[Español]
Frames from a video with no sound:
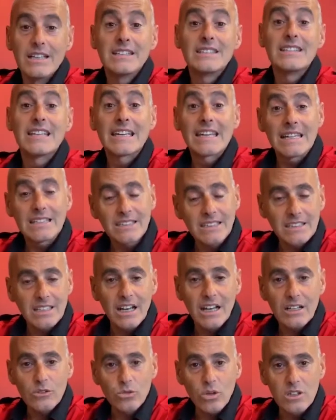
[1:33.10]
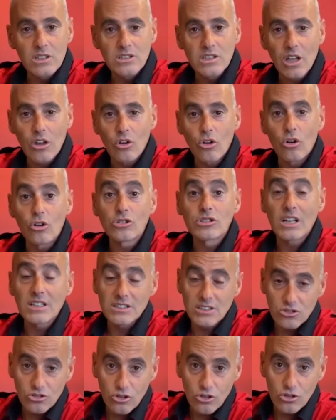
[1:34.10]
Si quieres estar actualizado con los
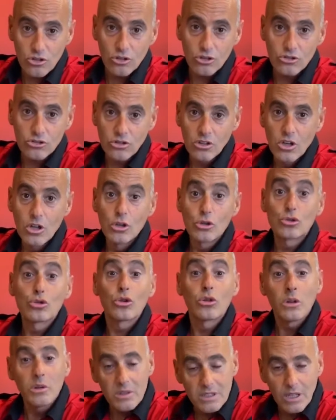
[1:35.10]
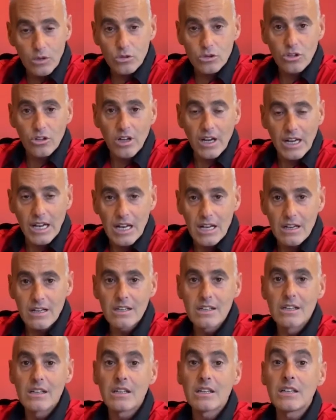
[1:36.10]
accesorios, suscríbete a nuestro canal
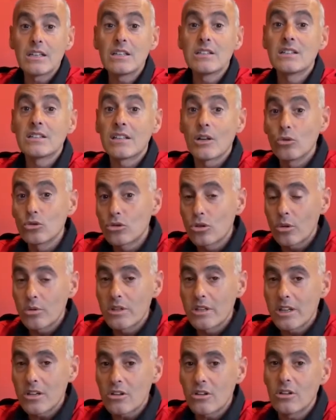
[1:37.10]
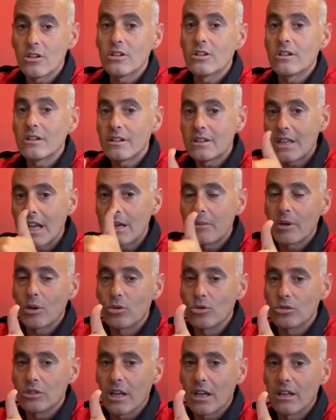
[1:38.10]
y si te gustó el video, dale me
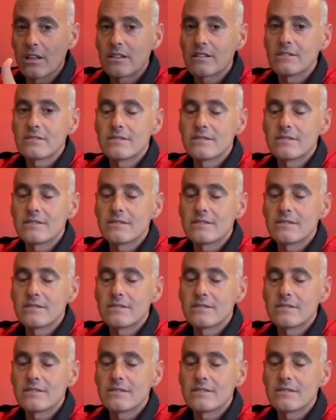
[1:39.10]
gusta.